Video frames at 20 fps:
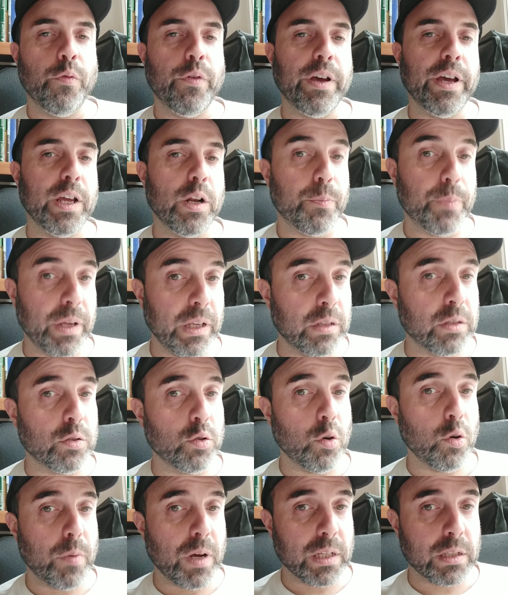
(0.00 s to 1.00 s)
O ferreiro
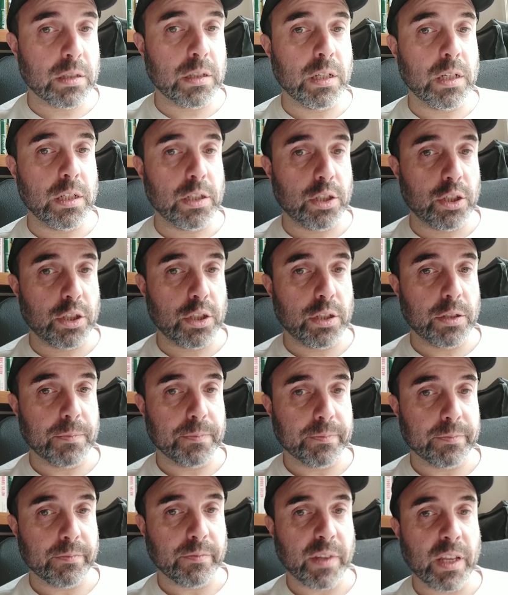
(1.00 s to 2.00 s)
pensou bastante.
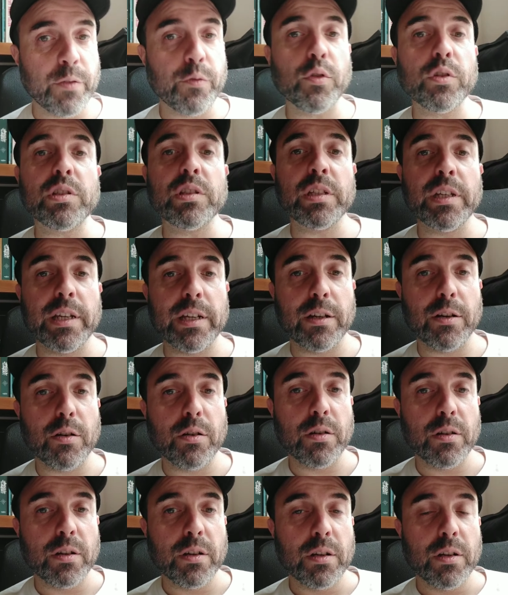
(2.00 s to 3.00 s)
E você?
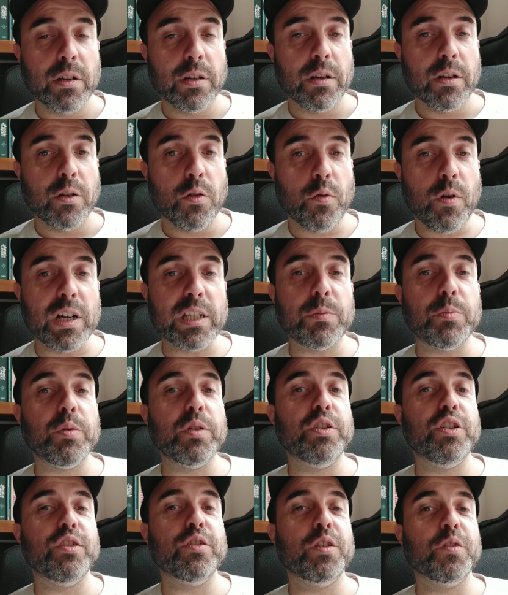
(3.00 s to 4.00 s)
Quais
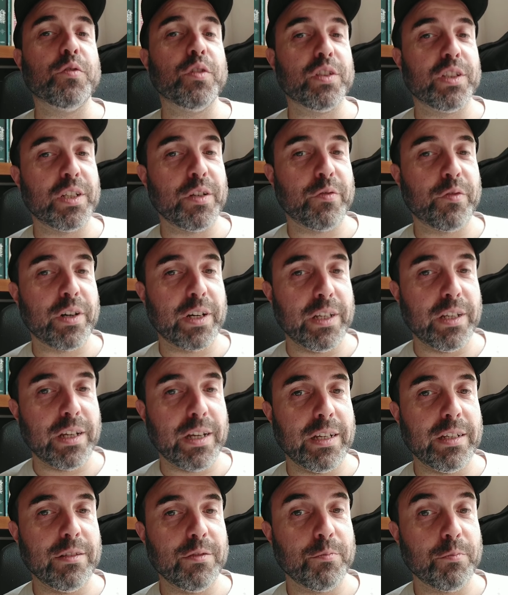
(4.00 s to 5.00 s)
pedidos você
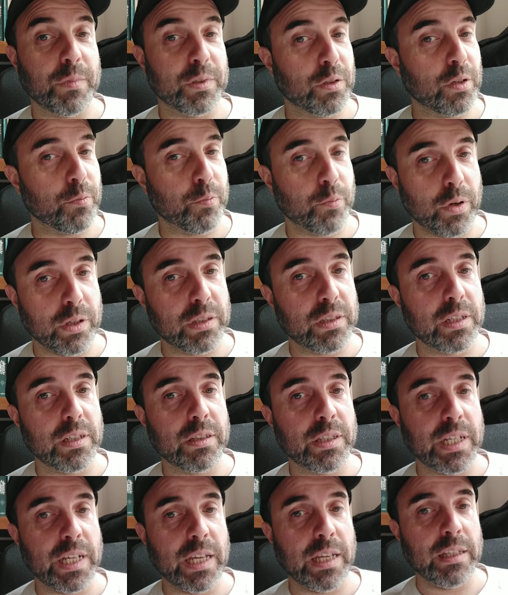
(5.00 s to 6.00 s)
faria, hein? Mas só pode ser
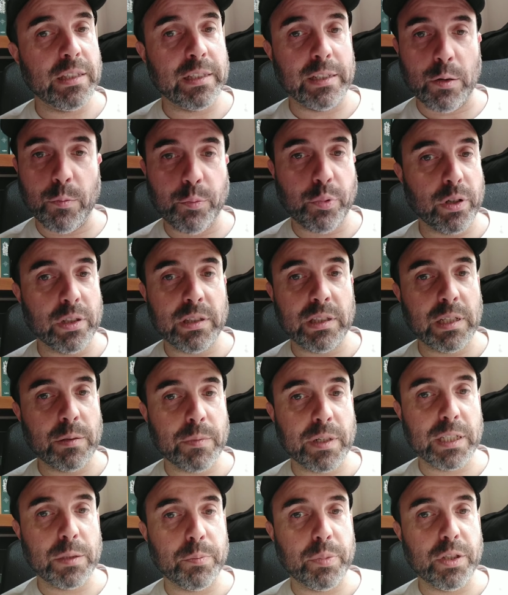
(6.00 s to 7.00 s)
três e não pode ser
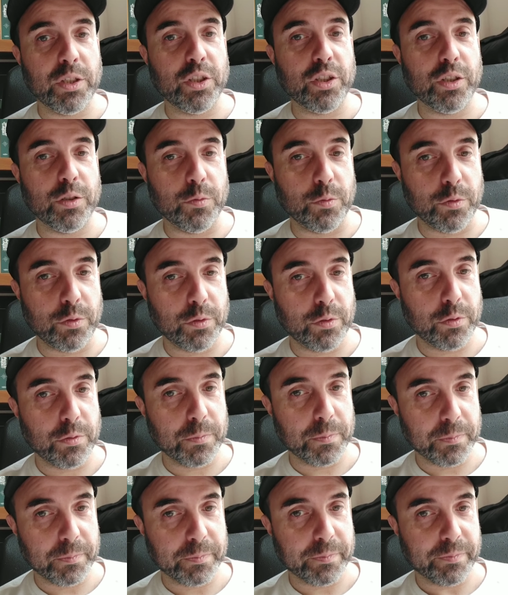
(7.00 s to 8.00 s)
mais pedidos.
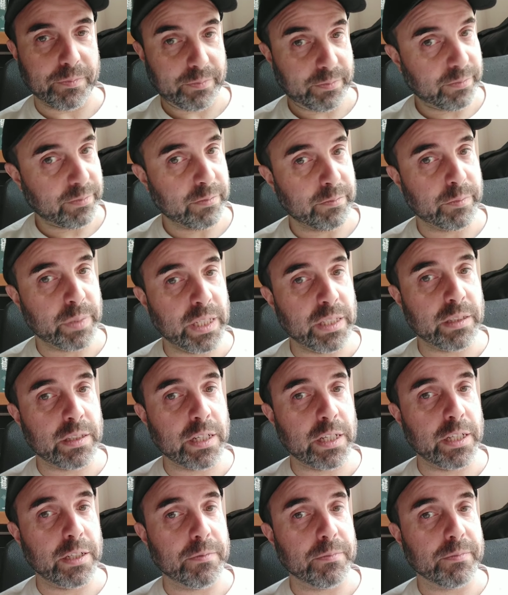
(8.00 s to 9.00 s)

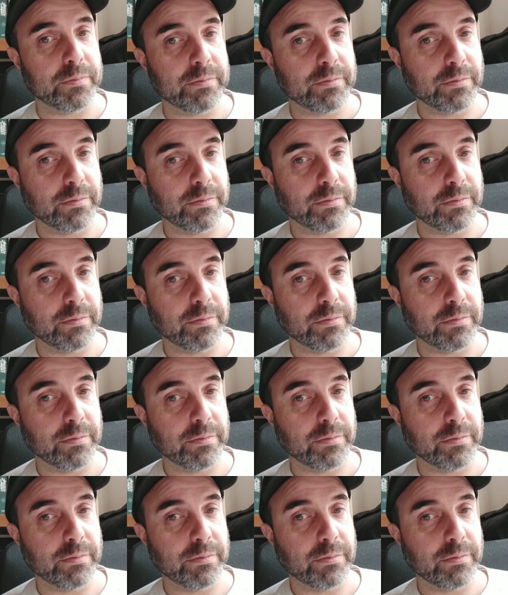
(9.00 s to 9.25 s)
Pensa aí.